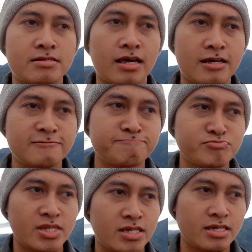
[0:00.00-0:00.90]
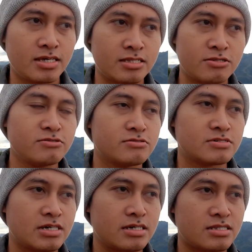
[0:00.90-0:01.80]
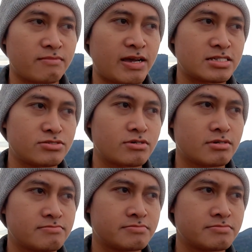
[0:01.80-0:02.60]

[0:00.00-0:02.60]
nah itu termasuk